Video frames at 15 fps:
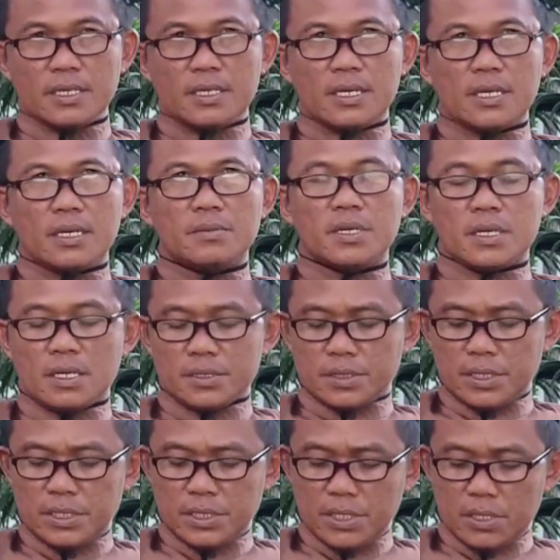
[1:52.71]
Dalam
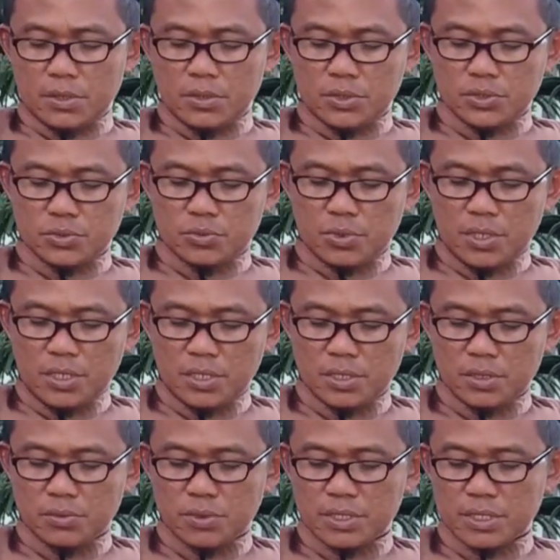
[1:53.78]
ayat ini Allah
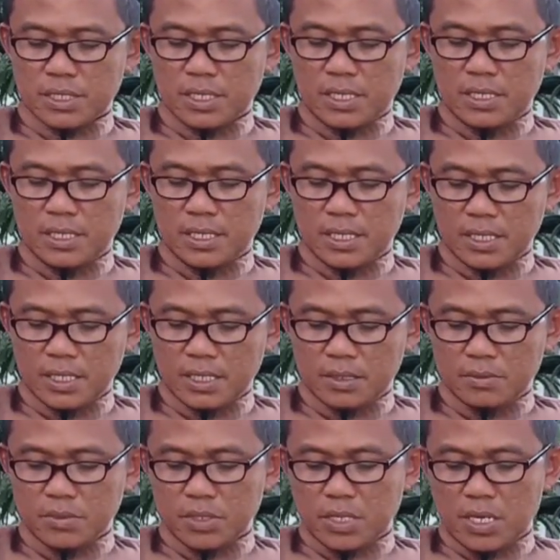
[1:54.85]
Subhanahu wa taala
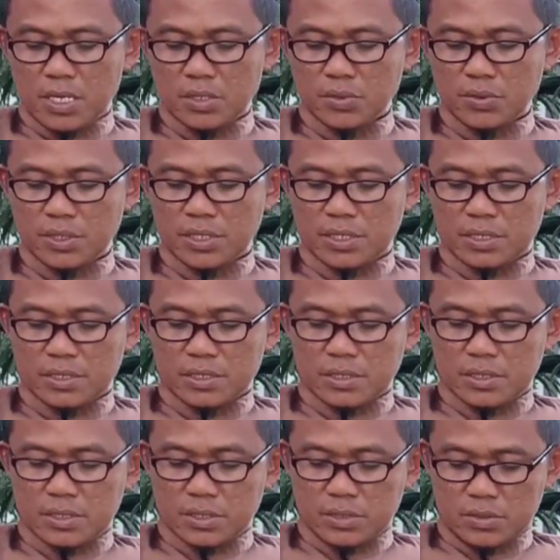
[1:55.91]
melalui
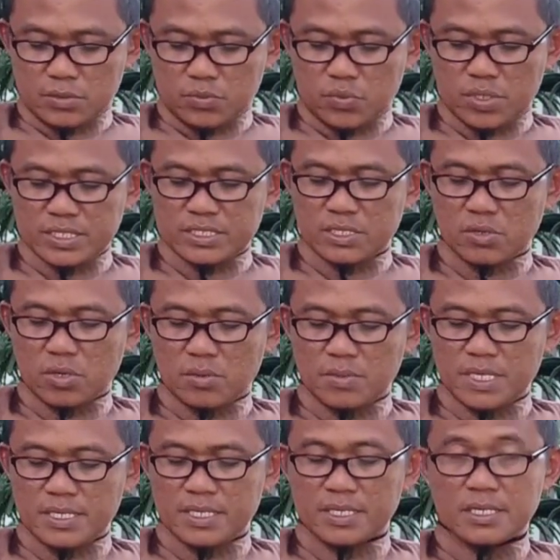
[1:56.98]
puasa
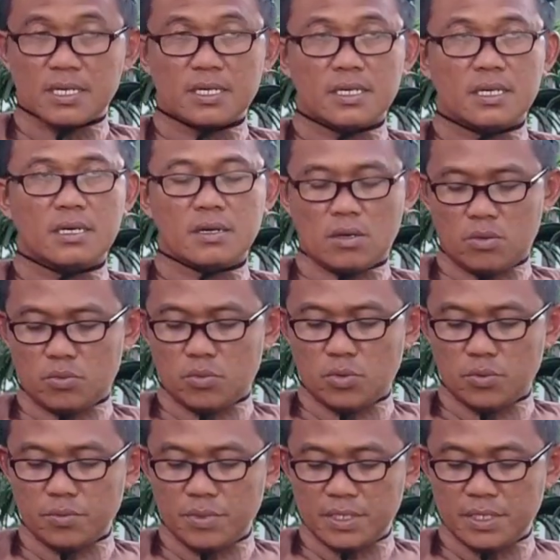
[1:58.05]
Ramadan agar kaum
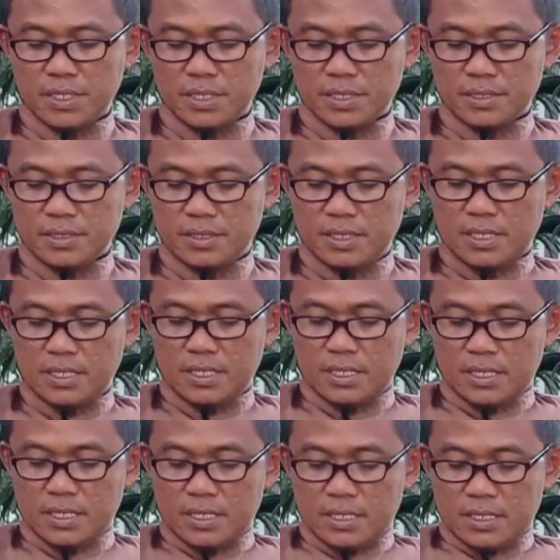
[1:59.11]
mukmin
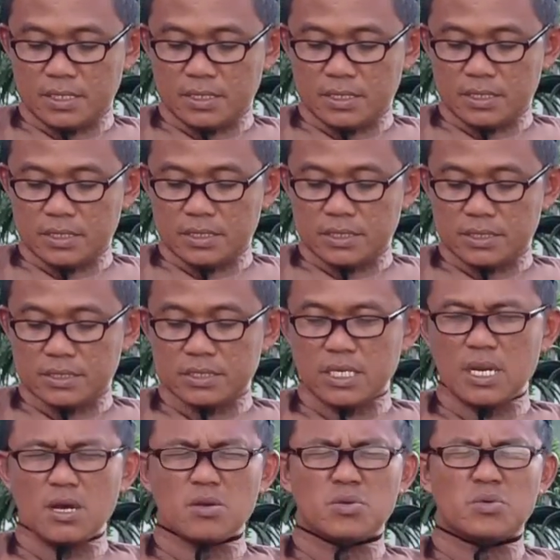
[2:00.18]

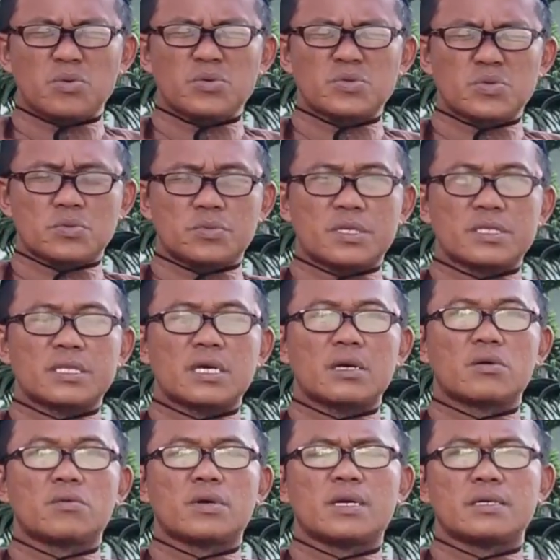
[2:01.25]
selalu untuk
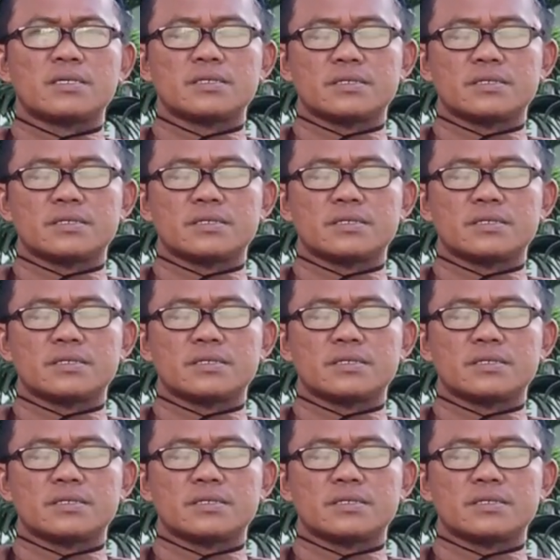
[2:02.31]
bertakwa.